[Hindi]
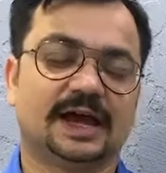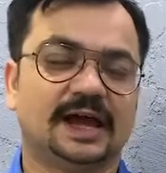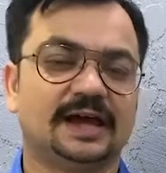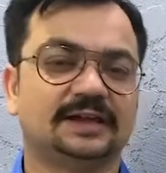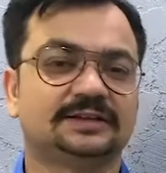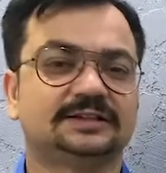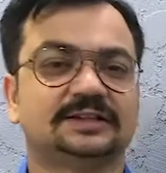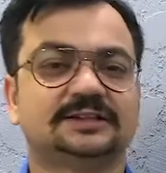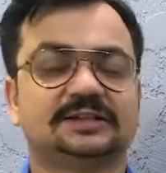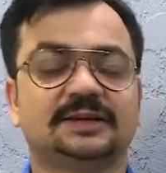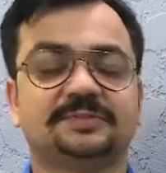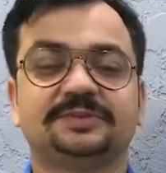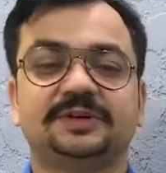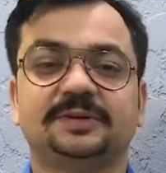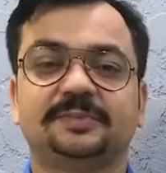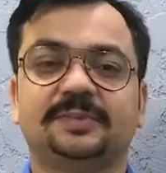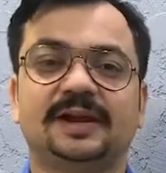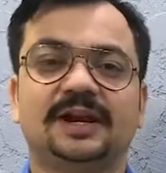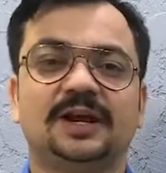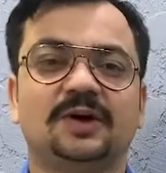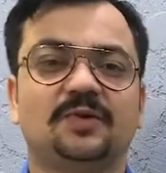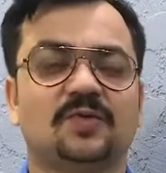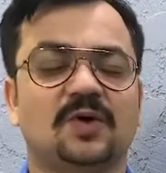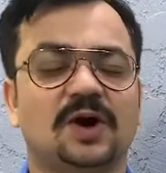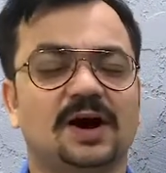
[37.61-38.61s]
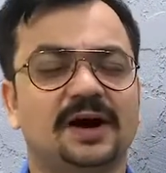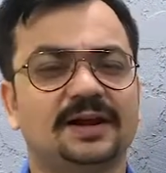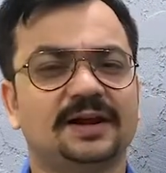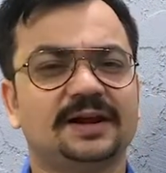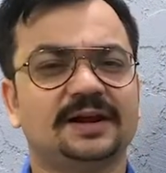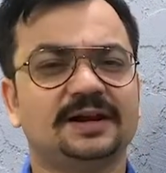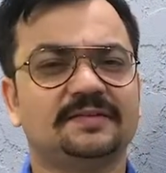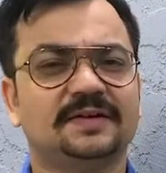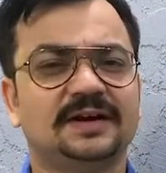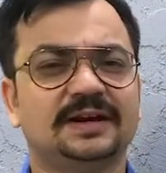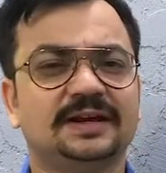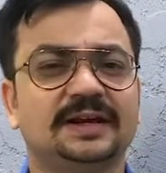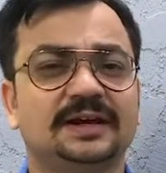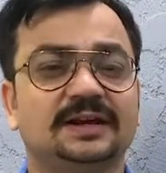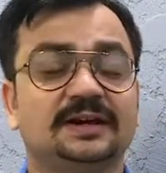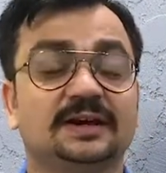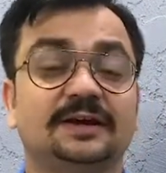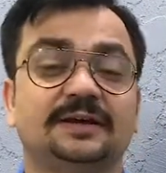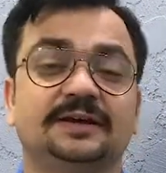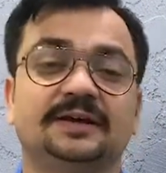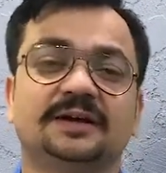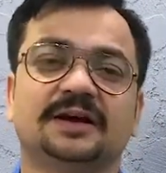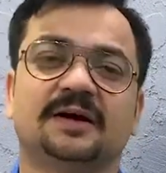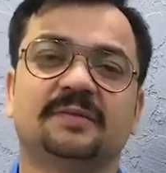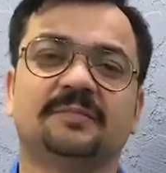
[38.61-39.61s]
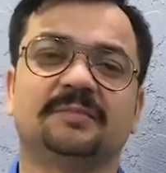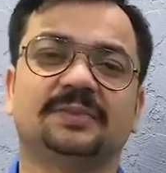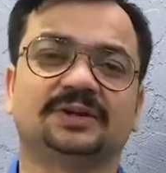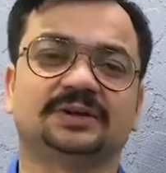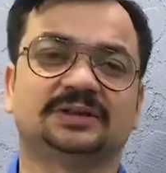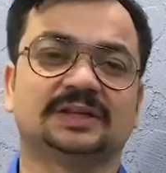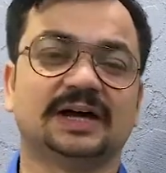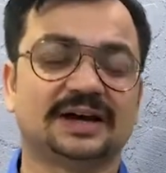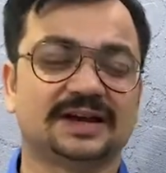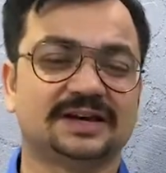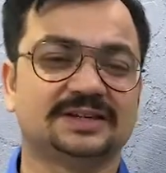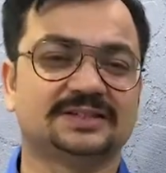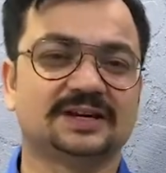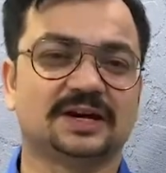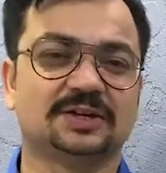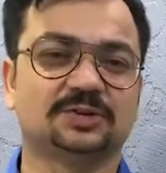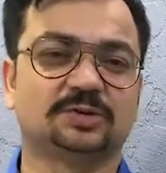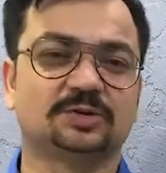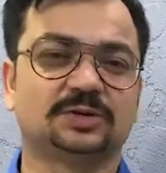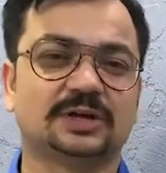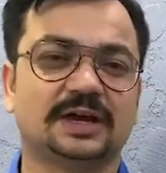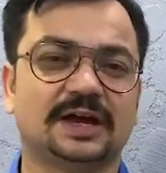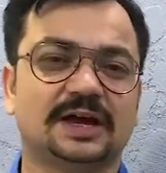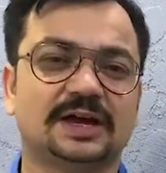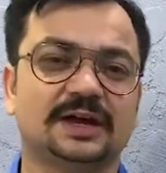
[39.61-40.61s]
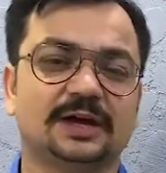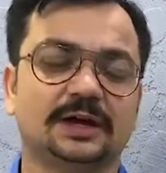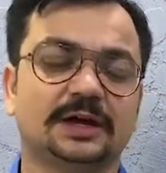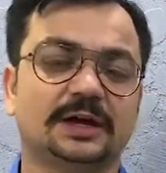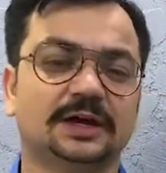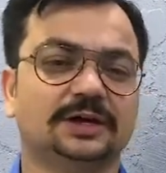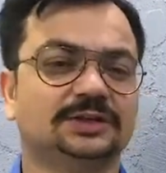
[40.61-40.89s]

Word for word: ऐसा सबसे पहले वहां रहने वाली एक लड़की अमृता के साथ होता है